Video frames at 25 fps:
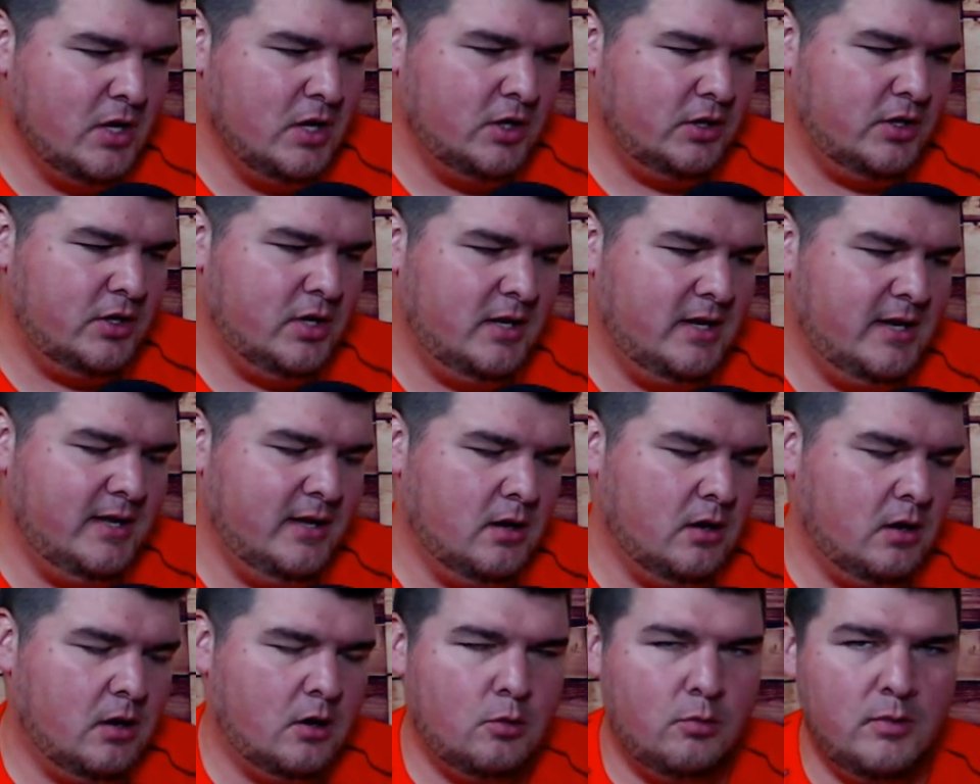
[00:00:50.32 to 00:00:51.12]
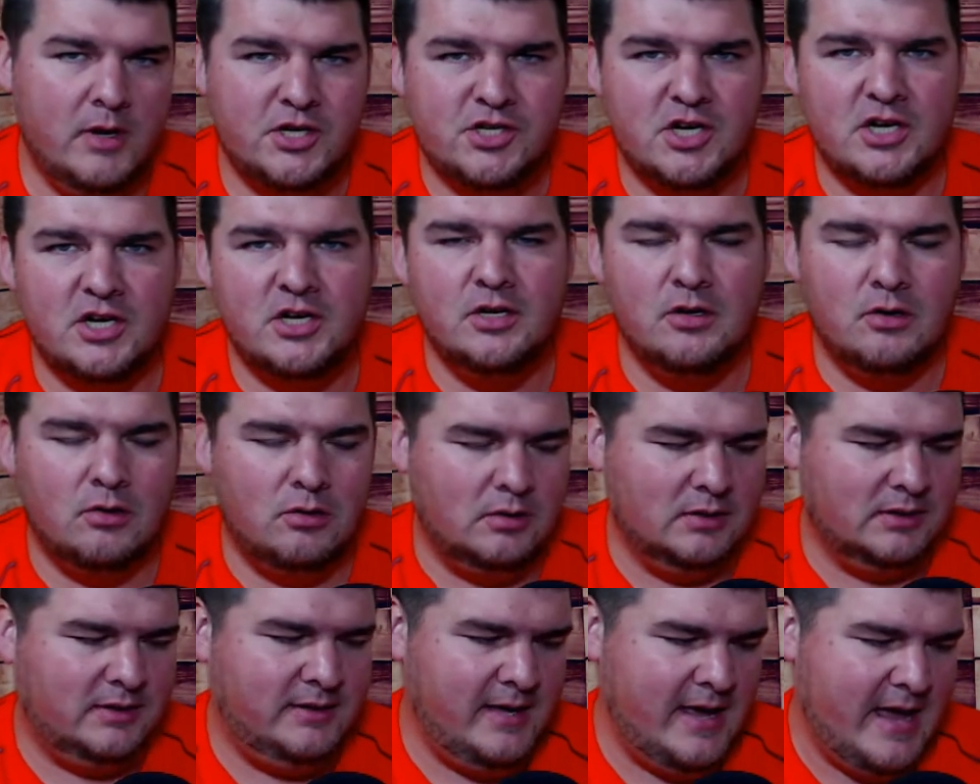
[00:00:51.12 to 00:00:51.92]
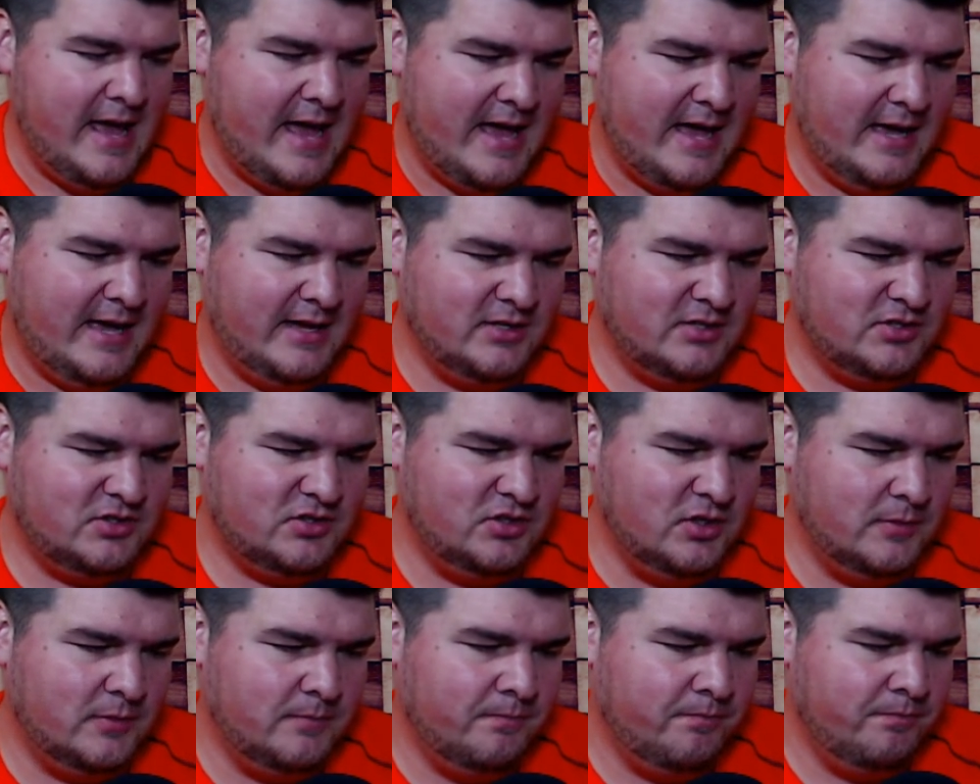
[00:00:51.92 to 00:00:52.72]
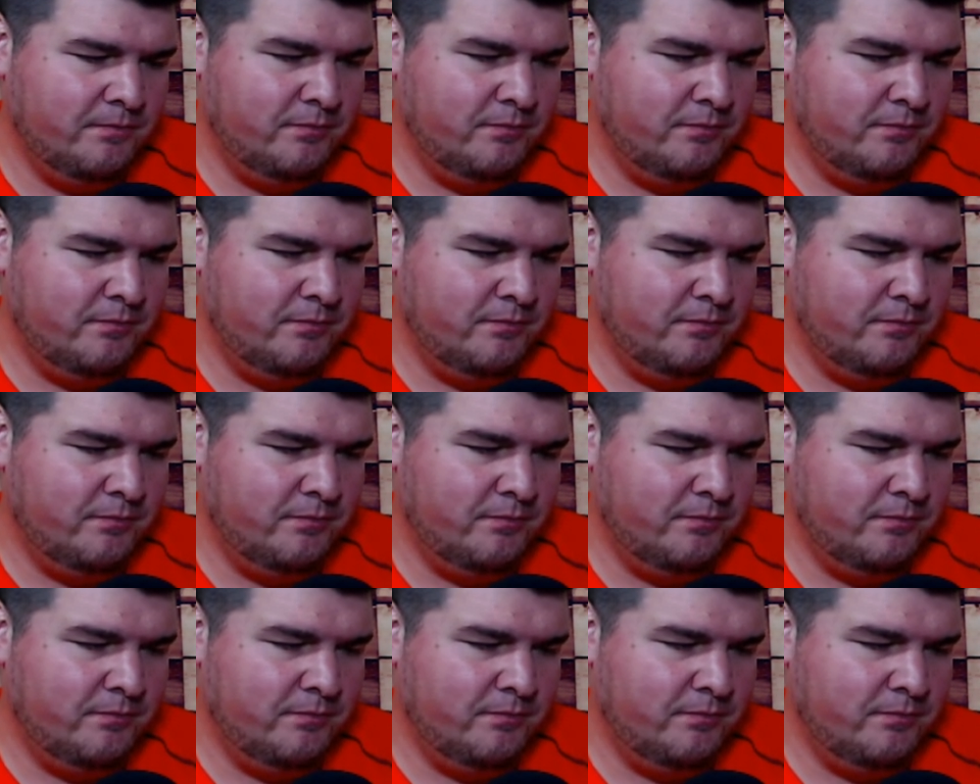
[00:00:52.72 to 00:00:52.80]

que les original cast